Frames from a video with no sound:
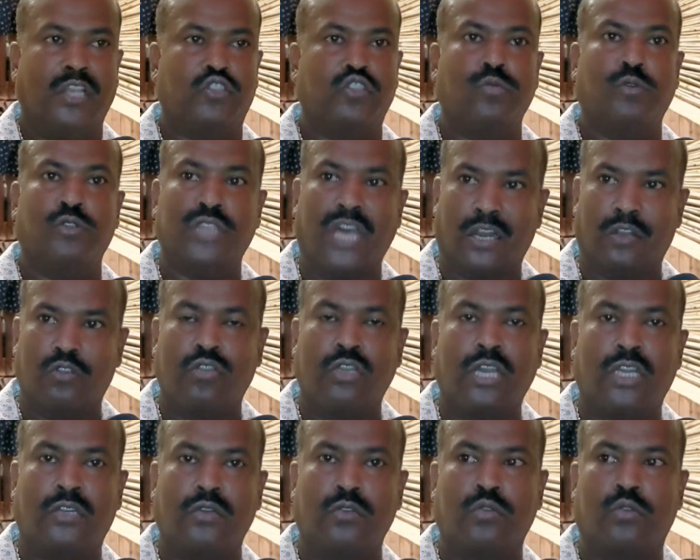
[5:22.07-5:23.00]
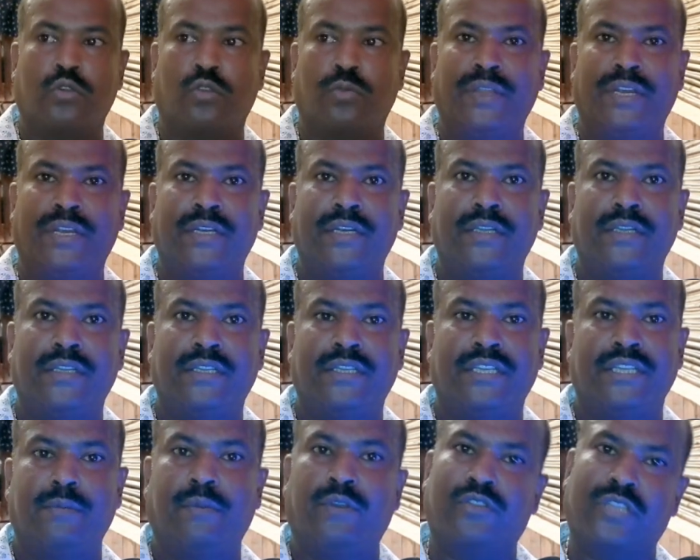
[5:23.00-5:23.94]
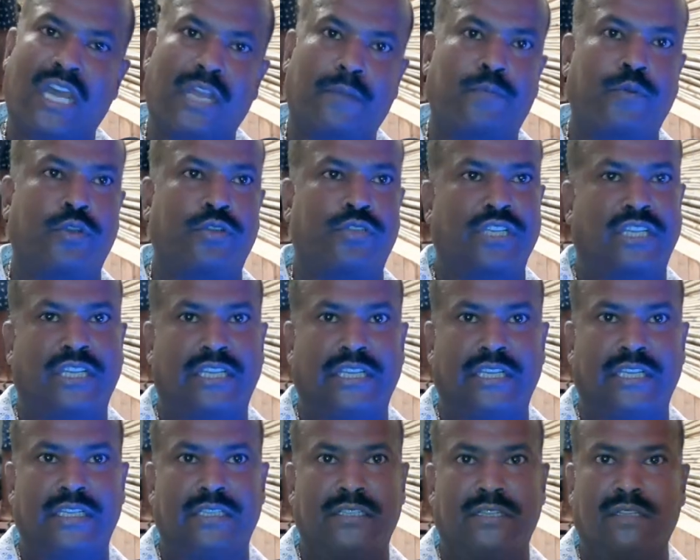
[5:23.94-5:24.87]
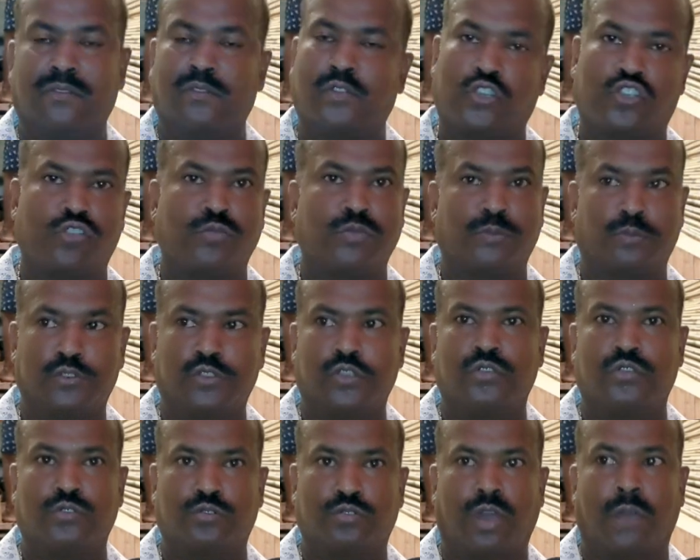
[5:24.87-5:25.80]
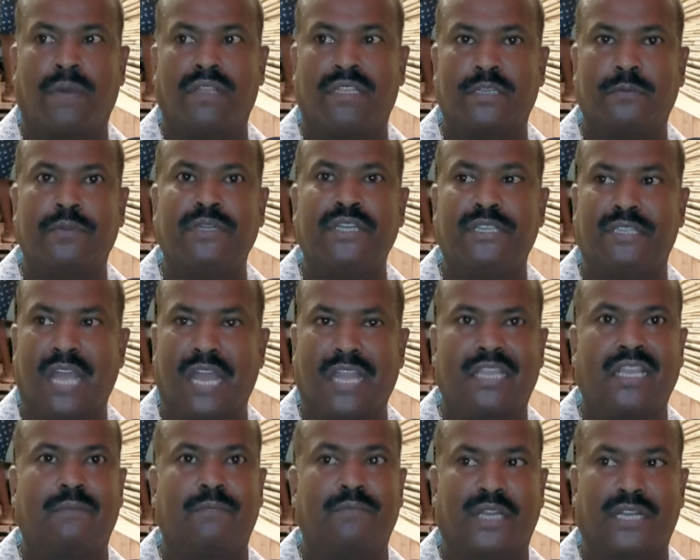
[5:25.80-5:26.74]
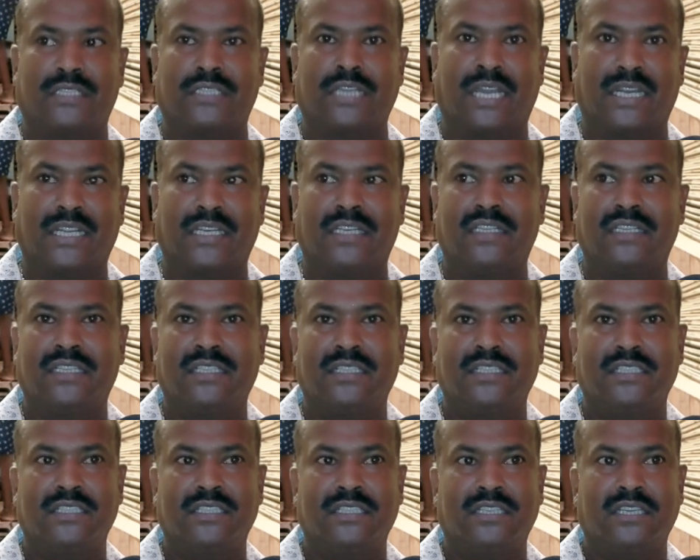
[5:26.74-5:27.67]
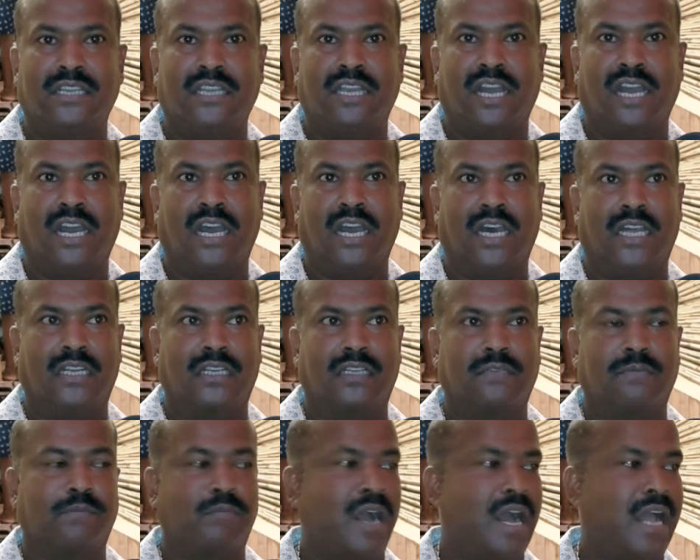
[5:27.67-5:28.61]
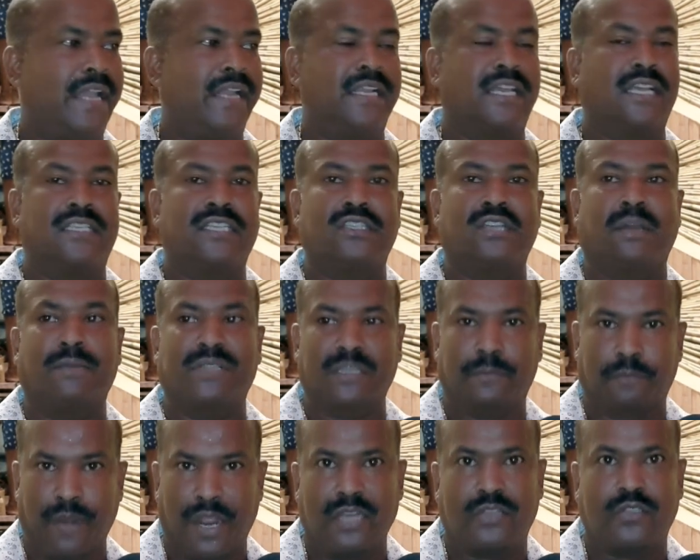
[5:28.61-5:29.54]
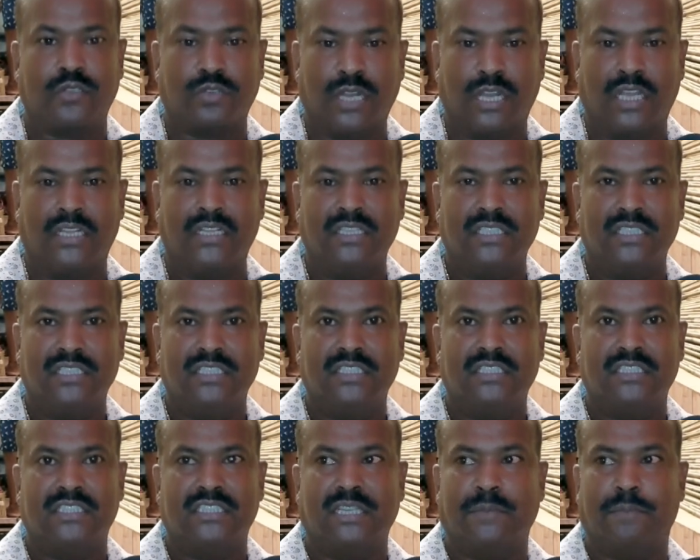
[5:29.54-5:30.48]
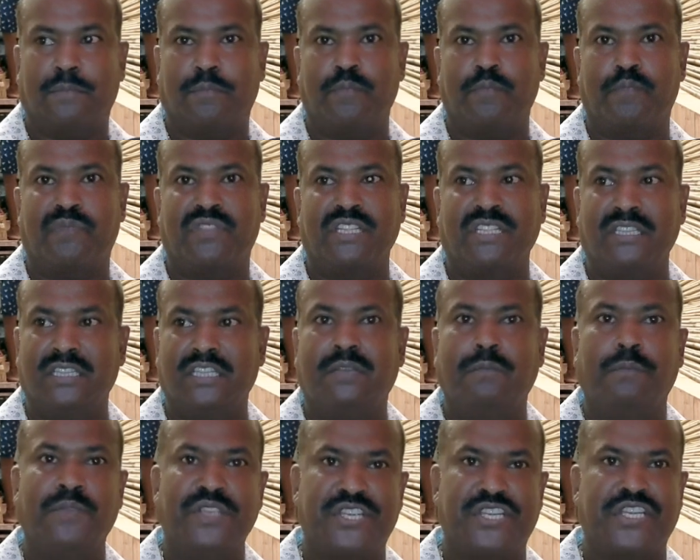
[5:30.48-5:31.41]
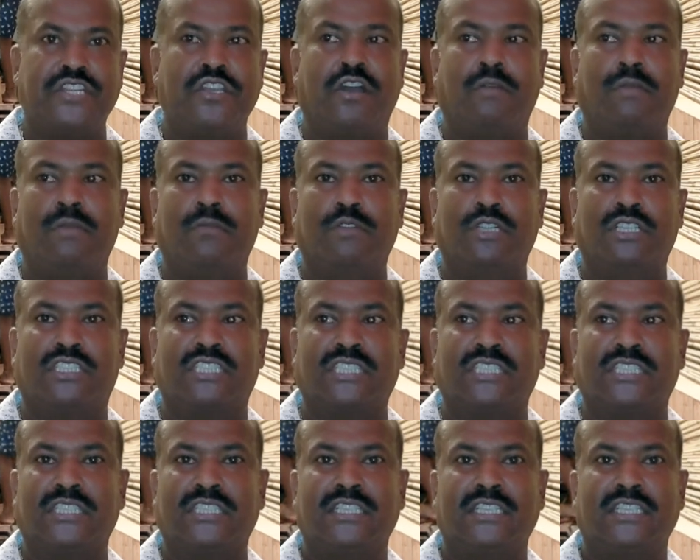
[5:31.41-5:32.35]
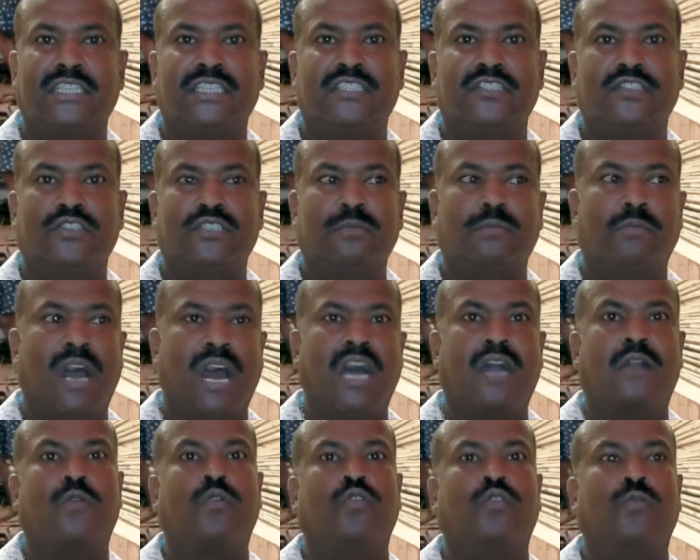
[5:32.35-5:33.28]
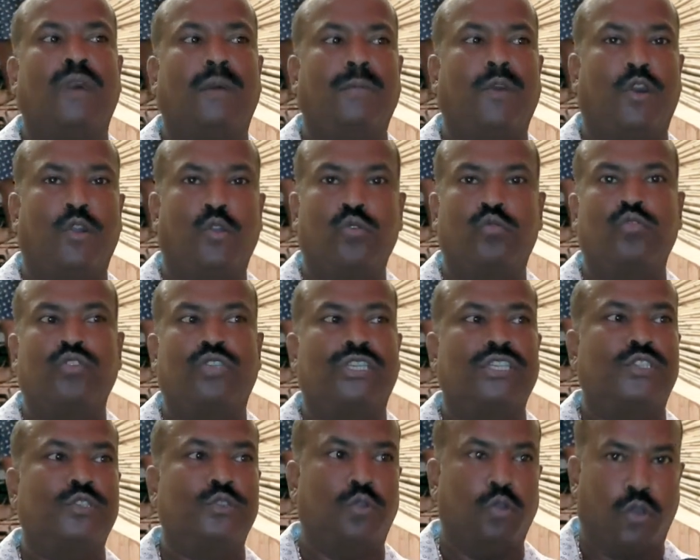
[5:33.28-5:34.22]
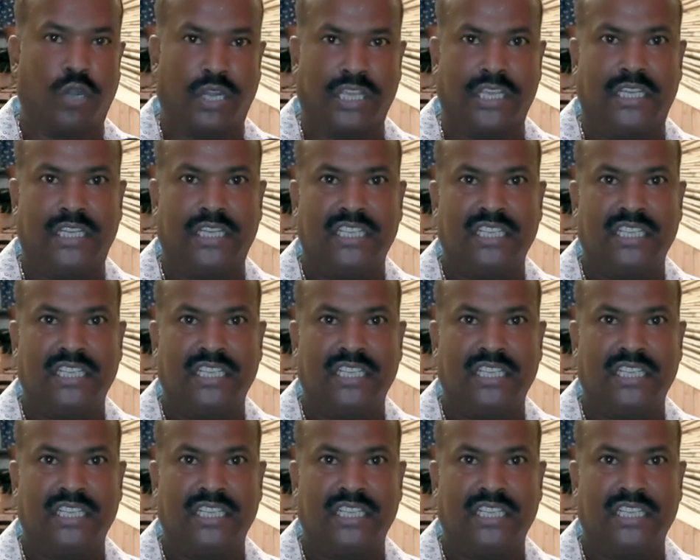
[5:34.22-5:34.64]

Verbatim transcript: শুভ দ্বারোদ্ঘাটন করবেন এবং তারপর থেকে দশমী পর্যন্ত তো আমাদের ভিড় থাকে আপনারা জানেন আর মায়ের কাছে যে আমাদের প্রার্থনা যে তিন দিন বৃষ্টি হবে বলছে যদি মা কোনোভাবে অলৌকিক কিছু করে